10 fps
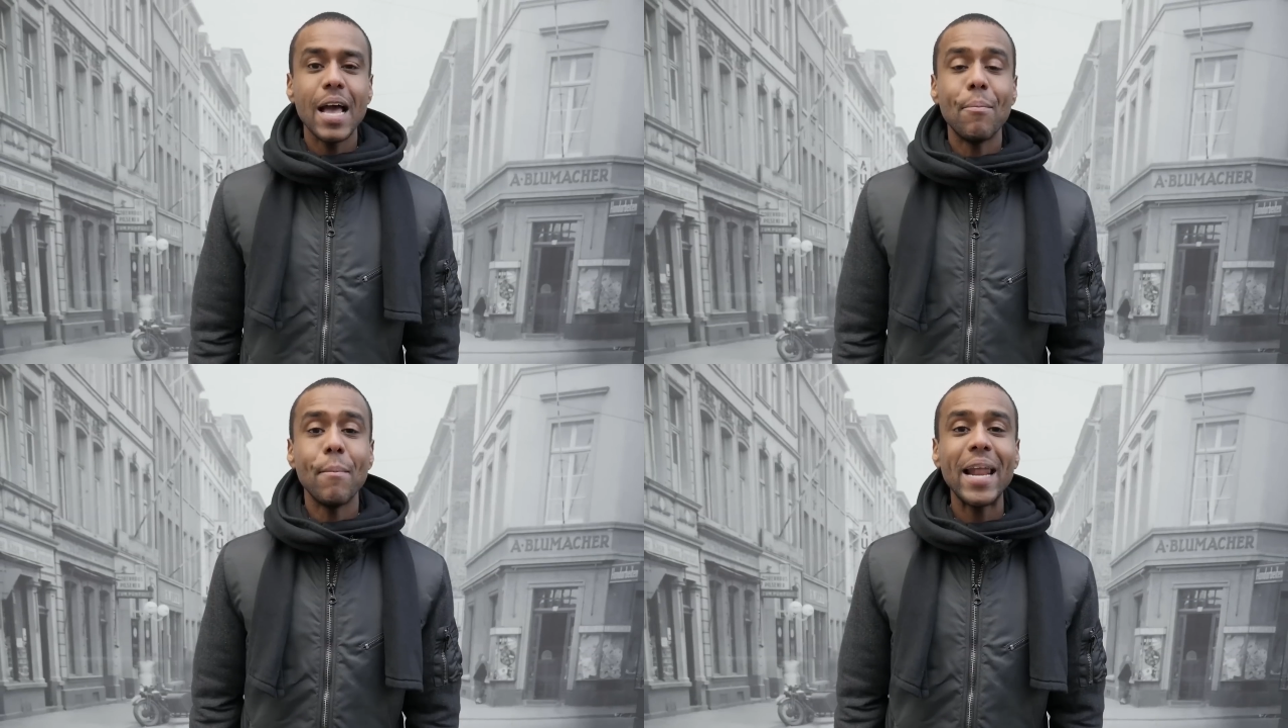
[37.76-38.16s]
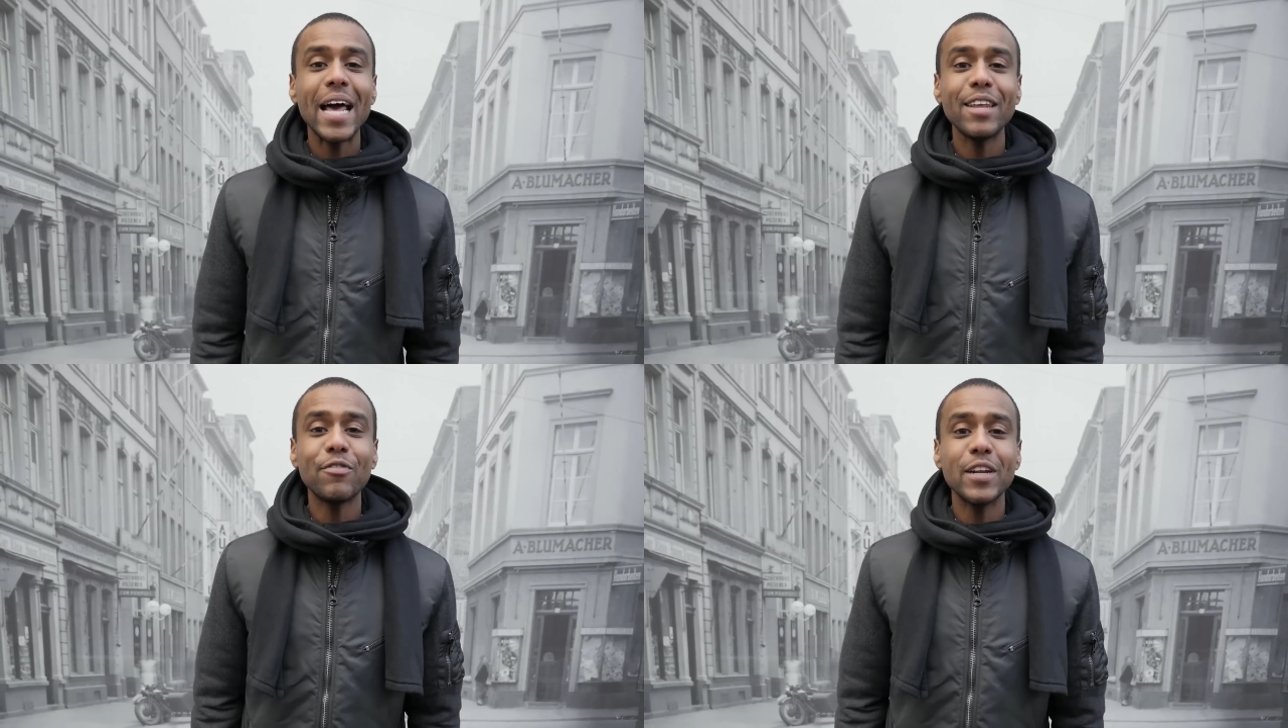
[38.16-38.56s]

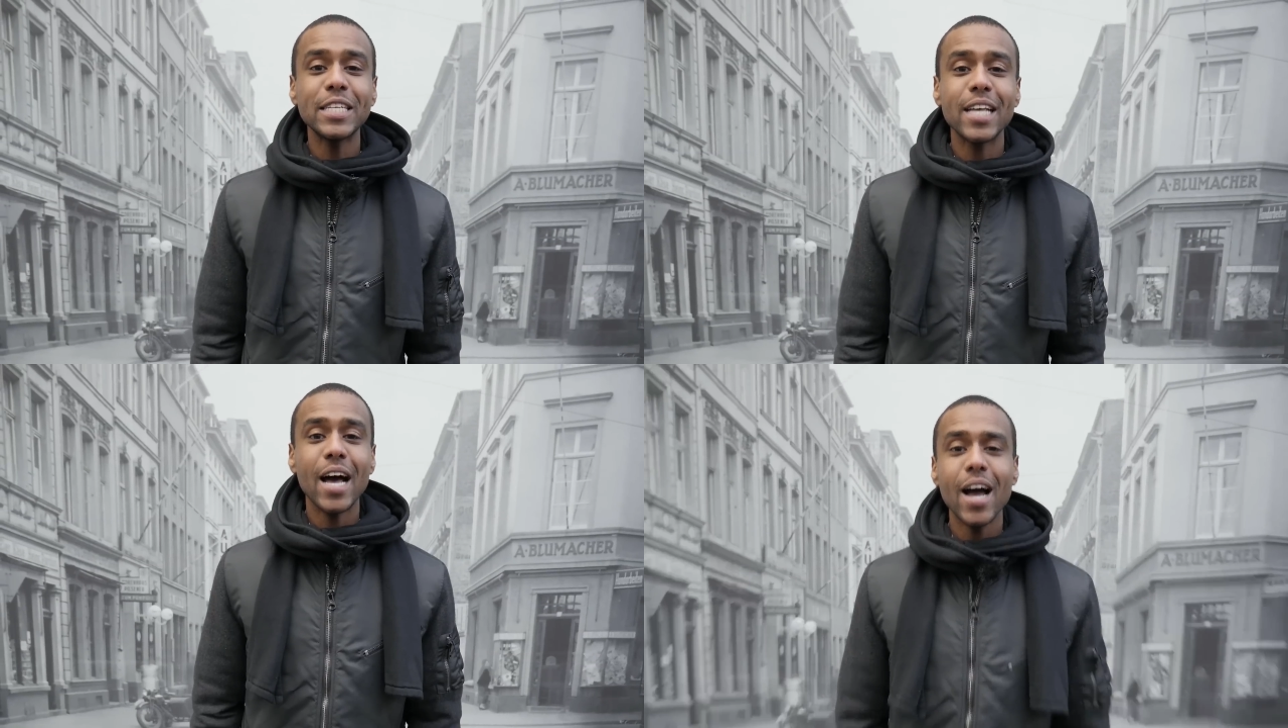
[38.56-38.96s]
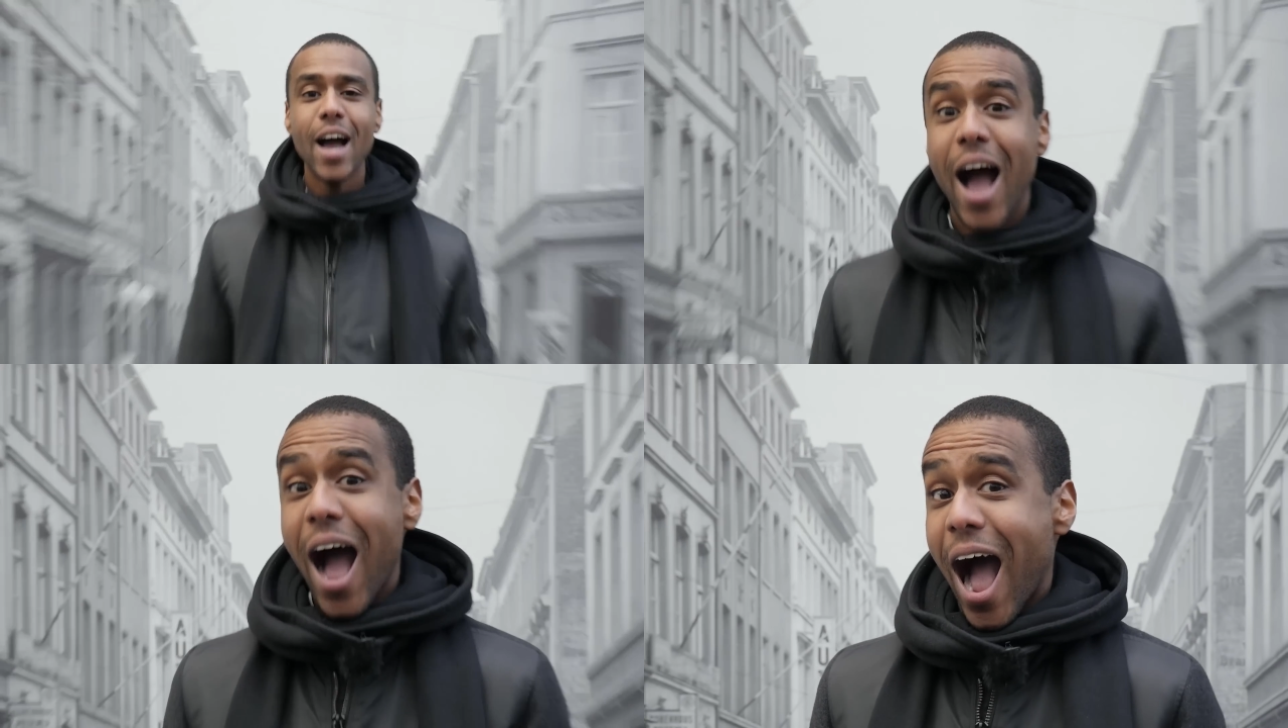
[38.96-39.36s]
Melanie Flisser
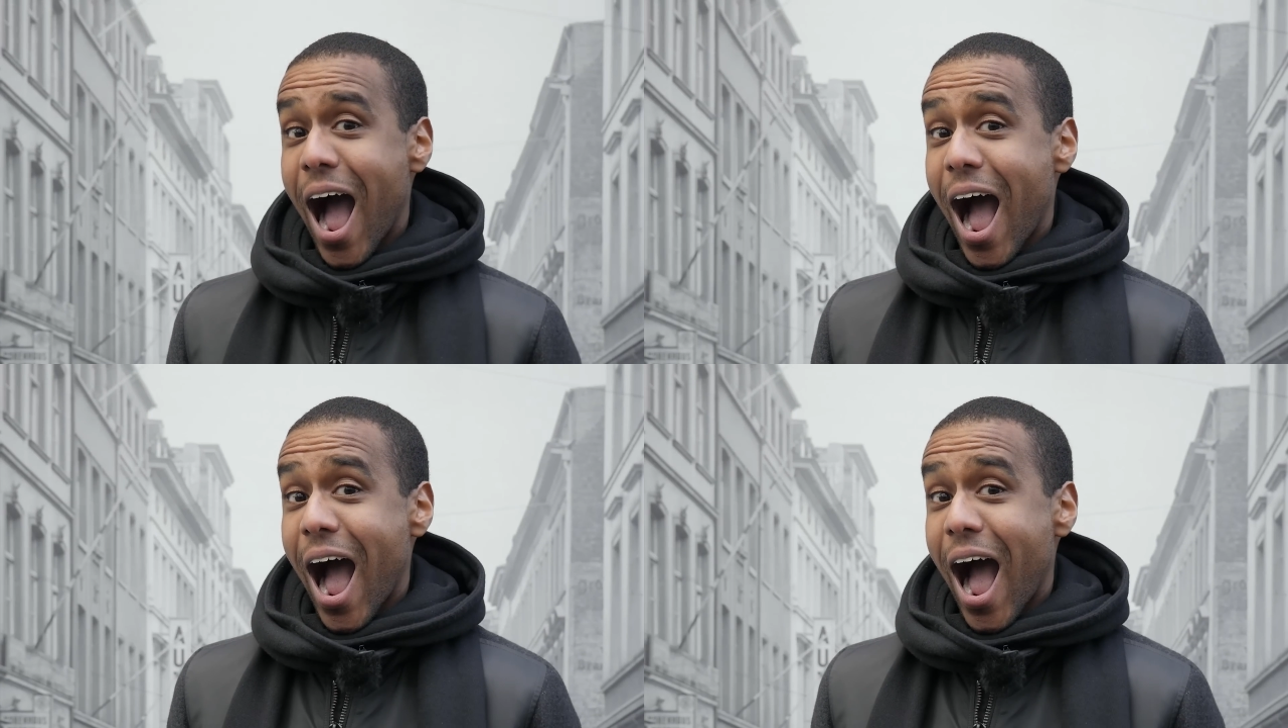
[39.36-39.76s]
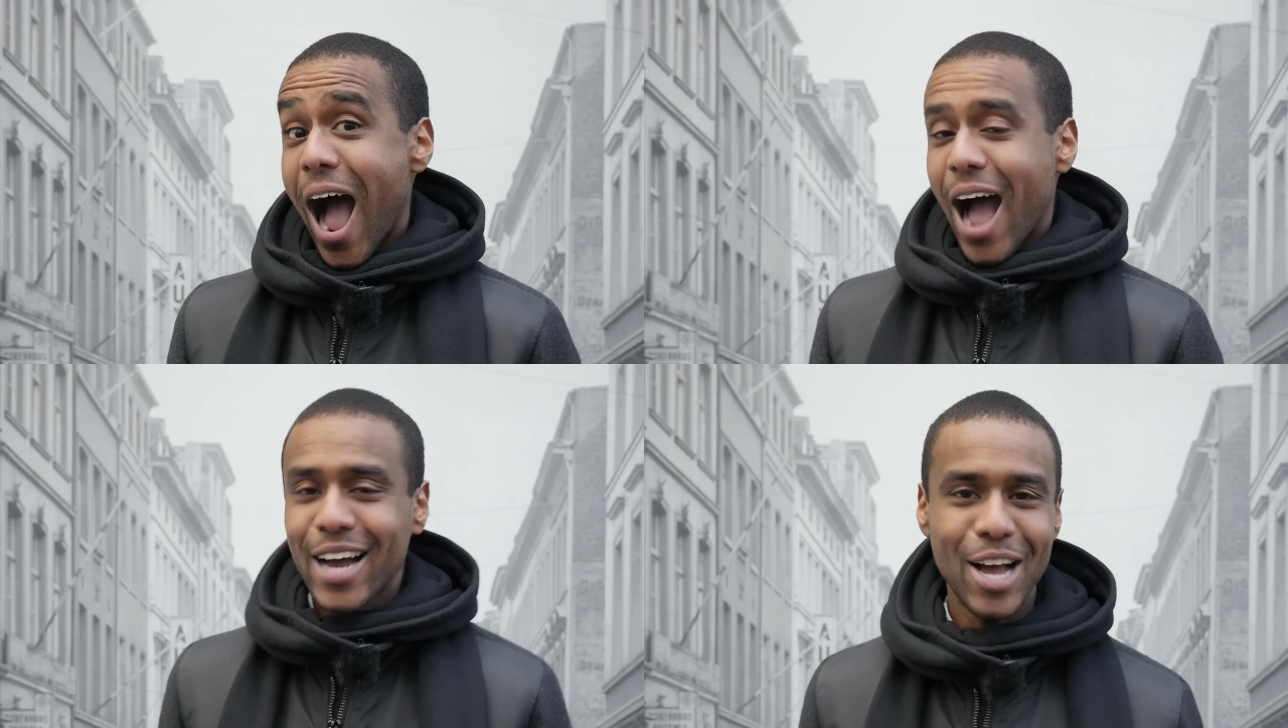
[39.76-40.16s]

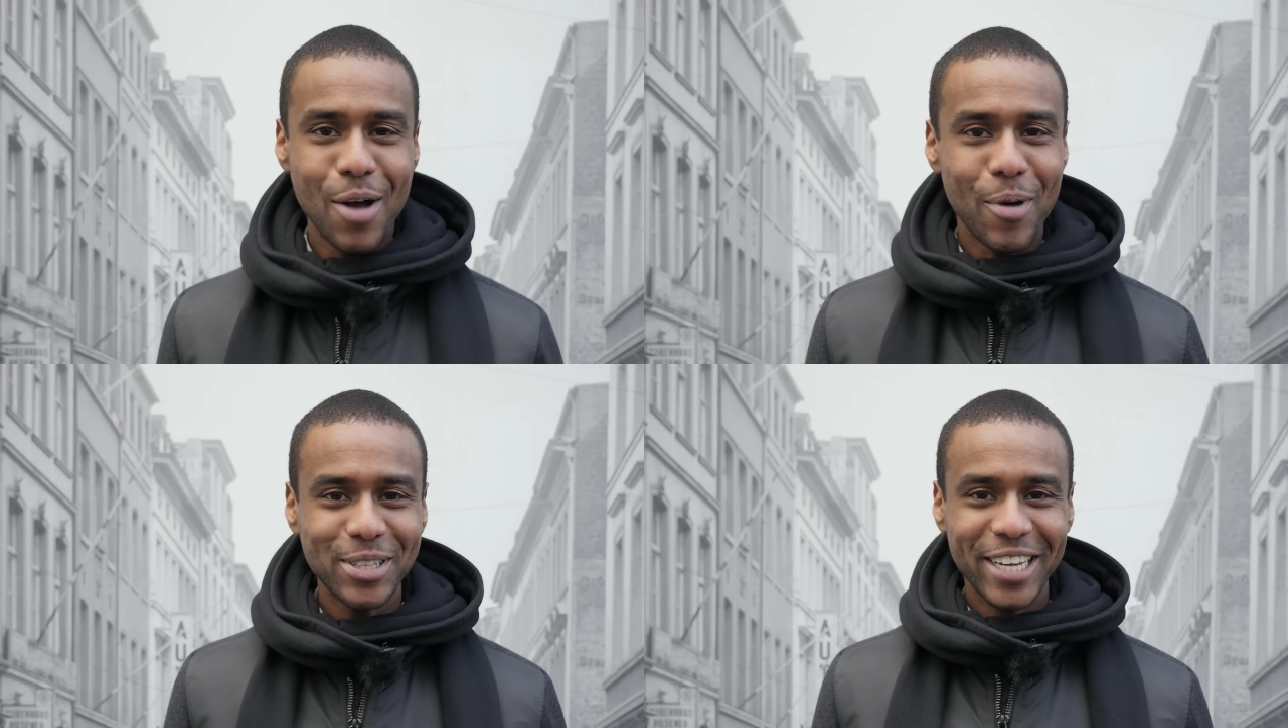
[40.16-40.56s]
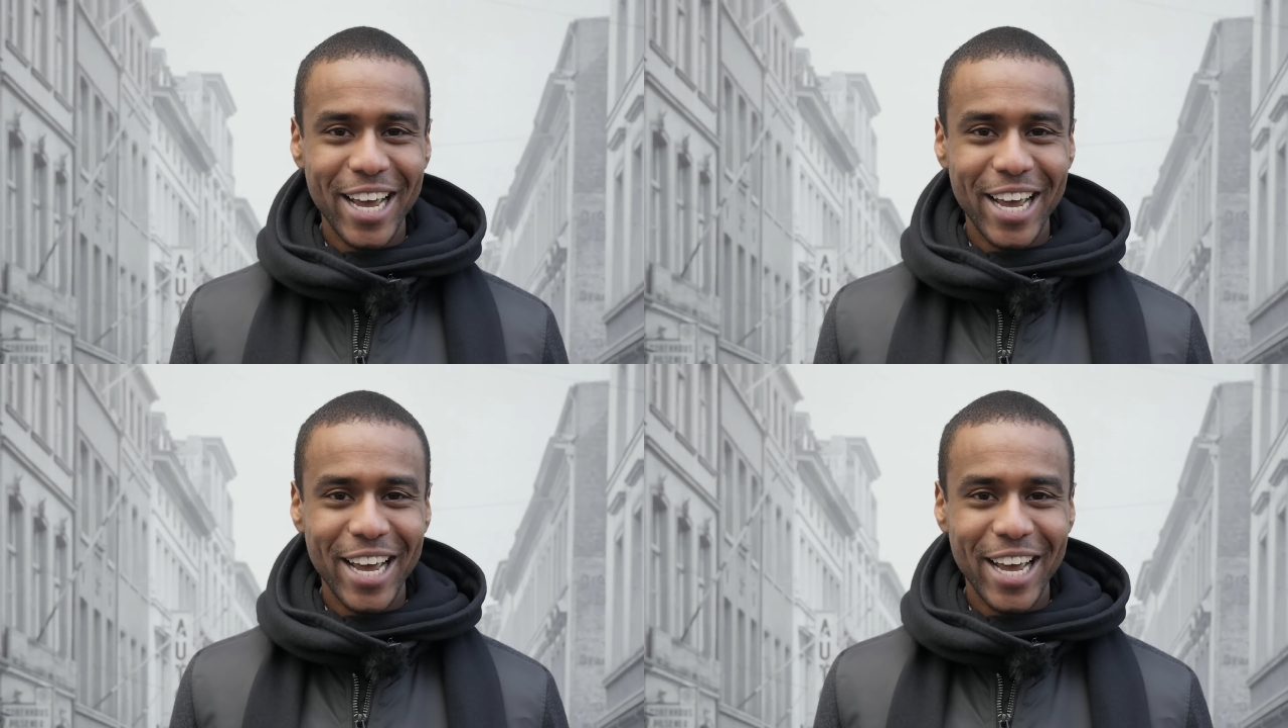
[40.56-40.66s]
möchte